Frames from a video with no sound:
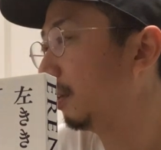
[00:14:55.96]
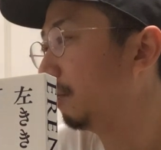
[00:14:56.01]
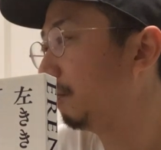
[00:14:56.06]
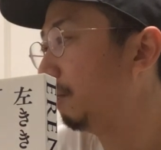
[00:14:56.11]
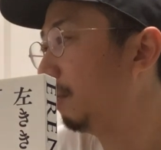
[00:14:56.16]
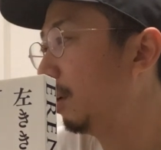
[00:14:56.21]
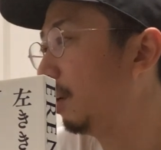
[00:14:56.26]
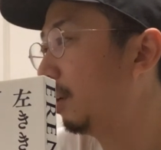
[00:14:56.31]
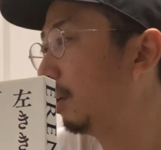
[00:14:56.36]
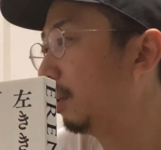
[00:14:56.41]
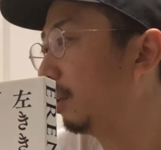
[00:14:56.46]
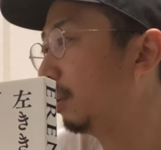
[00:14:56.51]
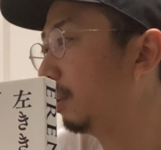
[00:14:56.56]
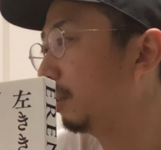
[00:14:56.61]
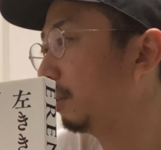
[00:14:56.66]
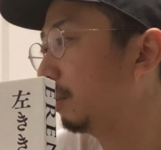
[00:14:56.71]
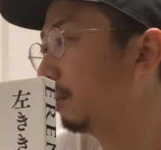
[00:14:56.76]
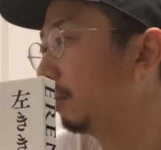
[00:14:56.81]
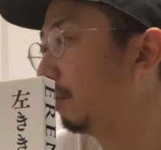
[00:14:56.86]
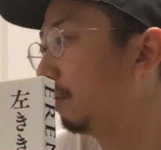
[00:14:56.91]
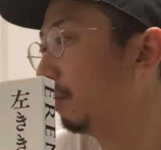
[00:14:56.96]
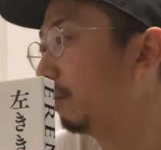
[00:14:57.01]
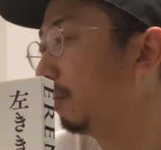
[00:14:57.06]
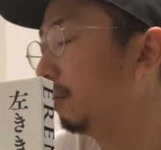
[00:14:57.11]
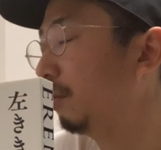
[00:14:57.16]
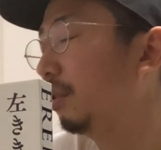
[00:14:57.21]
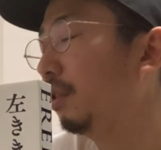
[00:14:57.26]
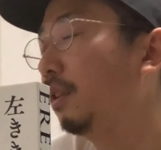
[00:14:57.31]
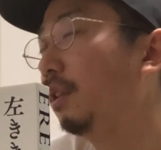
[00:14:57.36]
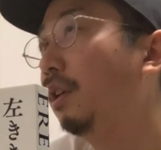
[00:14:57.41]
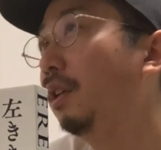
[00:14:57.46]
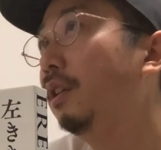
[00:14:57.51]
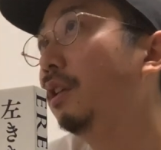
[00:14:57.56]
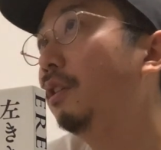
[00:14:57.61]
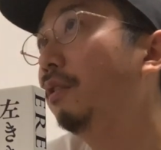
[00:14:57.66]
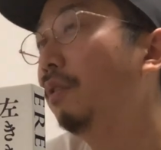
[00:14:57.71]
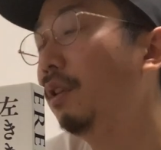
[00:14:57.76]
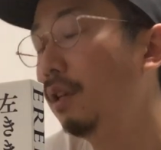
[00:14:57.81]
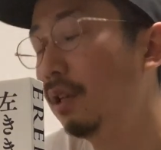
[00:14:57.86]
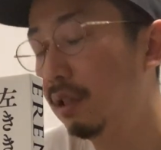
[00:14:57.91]
まあその「左利
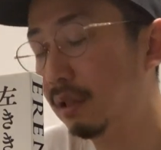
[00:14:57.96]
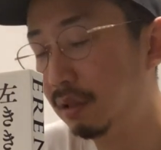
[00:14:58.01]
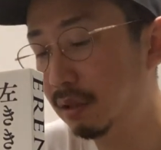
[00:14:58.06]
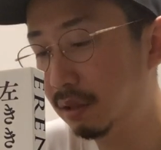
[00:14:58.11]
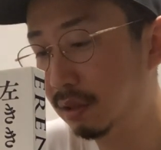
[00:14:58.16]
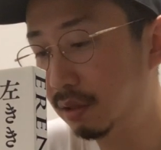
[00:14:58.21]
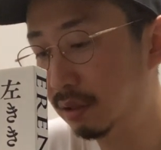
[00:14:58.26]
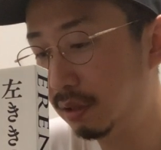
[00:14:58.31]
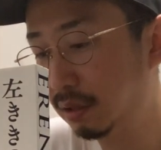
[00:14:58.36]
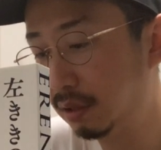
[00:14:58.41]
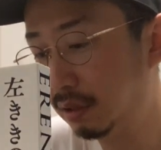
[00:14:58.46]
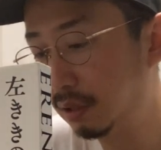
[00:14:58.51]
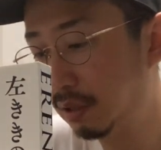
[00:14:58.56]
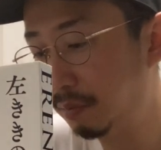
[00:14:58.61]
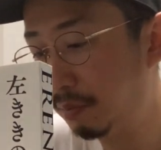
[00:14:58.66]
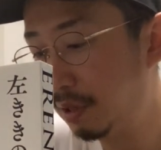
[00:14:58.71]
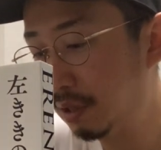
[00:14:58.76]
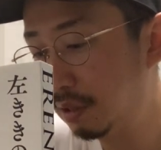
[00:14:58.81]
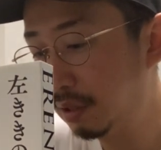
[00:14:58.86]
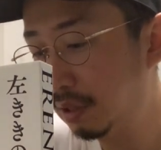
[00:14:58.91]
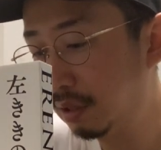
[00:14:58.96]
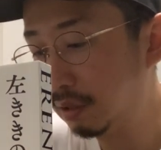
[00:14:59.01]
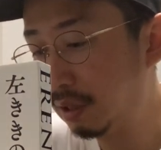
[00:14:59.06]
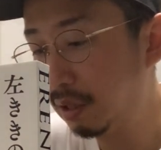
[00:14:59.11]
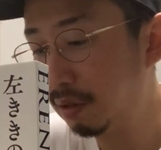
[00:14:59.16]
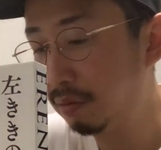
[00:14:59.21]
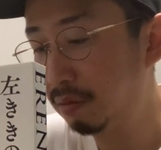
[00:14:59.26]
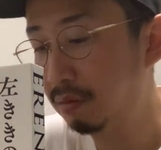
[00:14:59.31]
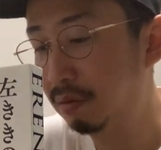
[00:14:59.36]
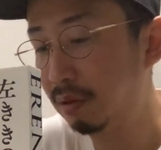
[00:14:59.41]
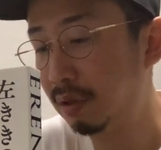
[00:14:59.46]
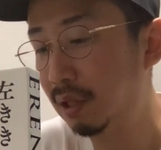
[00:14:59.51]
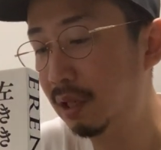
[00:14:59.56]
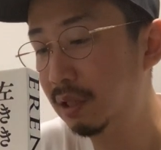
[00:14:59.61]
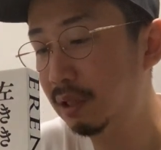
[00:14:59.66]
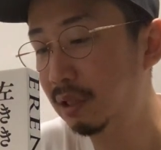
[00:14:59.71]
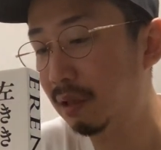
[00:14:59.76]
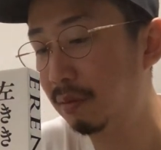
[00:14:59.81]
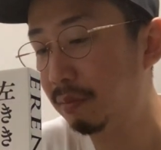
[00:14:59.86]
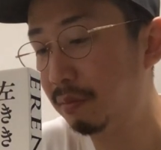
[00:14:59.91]
きねねん」って漫画結構
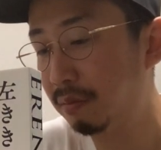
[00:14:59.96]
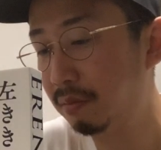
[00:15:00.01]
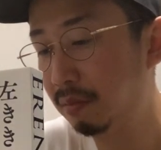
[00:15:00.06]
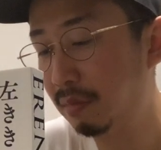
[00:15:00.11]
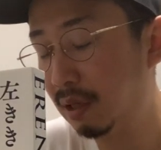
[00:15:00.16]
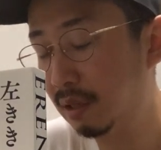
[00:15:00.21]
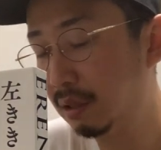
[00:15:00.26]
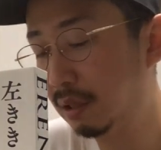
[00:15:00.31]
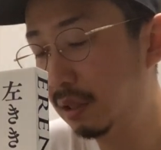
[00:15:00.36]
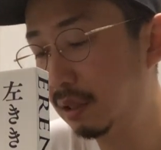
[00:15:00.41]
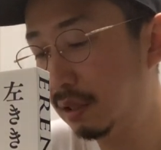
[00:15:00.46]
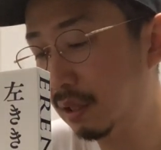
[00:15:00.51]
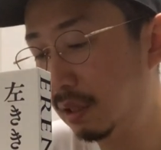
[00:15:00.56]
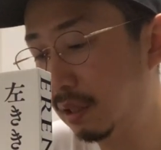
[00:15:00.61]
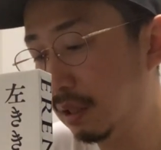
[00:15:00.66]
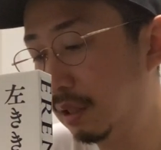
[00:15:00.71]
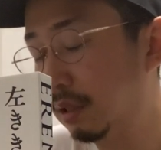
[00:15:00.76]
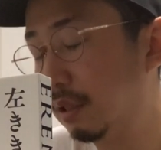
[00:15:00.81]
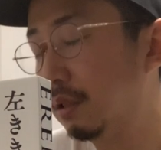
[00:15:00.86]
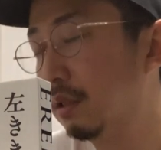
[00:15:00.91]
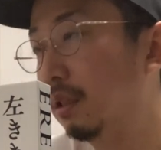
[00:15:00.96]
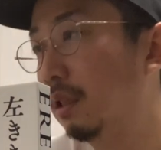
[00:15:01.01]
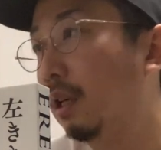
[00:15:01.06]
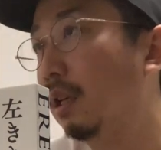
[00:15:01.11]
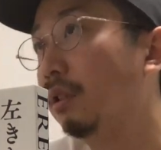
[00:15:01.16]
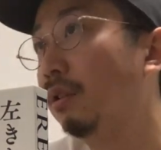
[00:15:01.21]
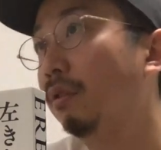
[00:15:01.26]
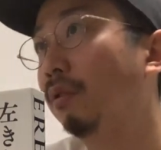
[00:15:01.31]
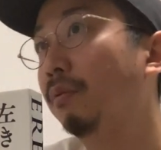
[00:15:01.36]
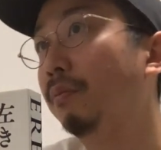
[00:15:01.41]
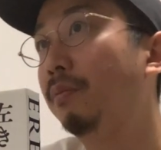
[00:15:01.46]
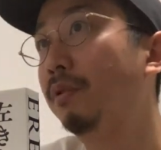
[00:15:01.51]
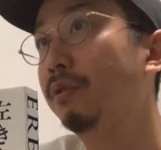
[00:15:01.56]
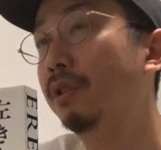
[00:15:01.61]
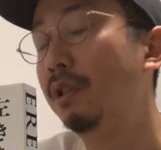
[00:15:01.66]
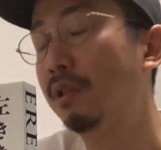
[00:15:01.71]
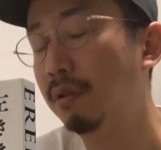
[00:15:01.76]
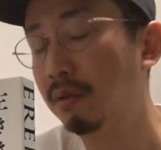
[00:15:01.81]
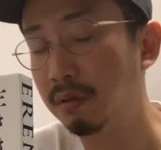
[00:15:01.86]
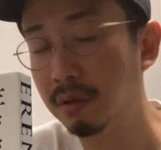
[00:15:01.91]
変な漫画じゃないですかその
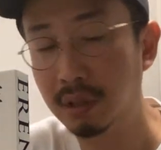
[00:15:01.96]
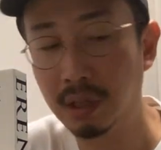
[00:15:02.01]
ポジション